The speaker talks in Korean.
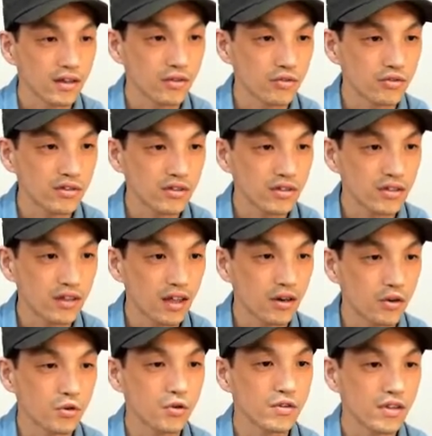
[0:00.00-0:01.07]
6은
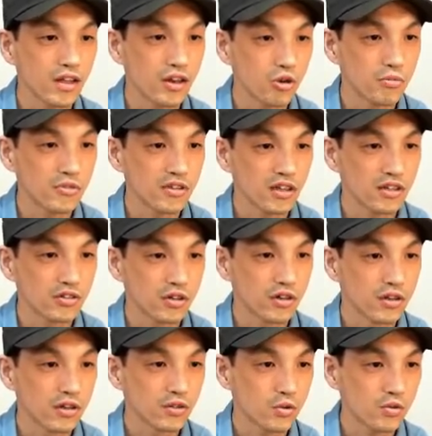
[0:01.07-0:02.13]
그대로 내려오면 되죠.
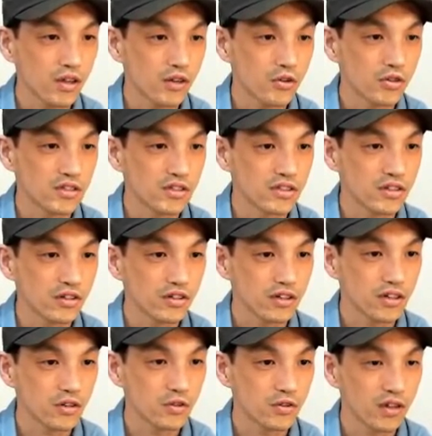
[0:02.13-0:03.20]
또 나눠지죠.
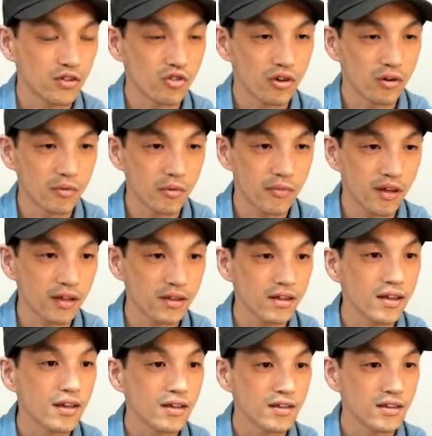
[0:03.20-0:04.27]
2로 나누어 보면
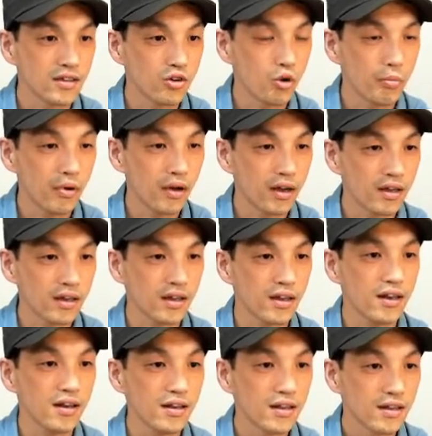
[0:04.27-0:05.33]
2 곱하기
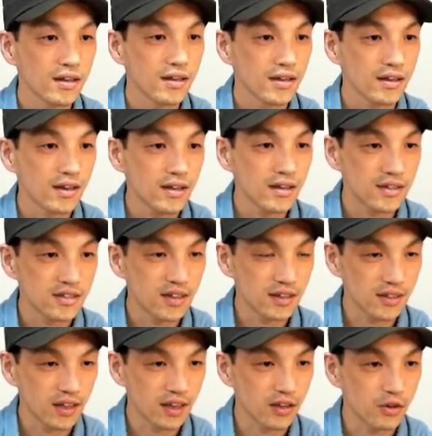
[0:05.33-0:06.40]
1, 1 그냥
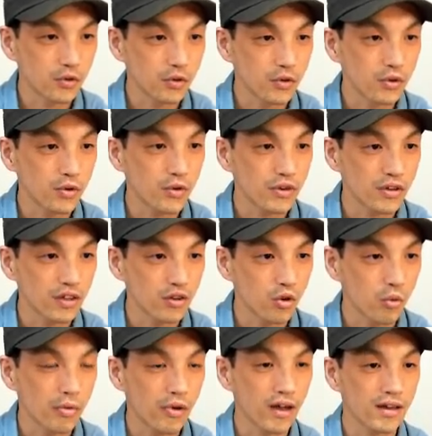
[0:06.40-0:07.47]
내려오고 2
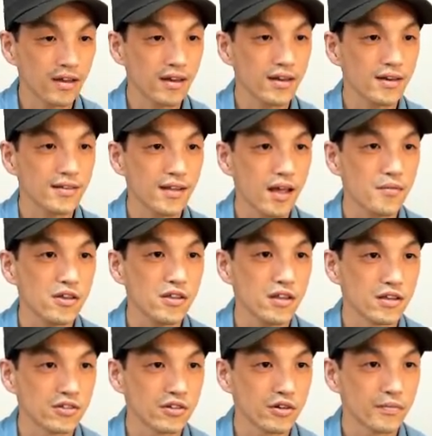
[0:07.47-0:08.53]
곱하기 3이
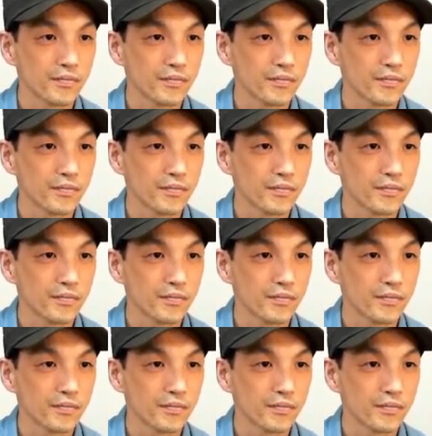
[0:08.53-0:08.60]
되죠.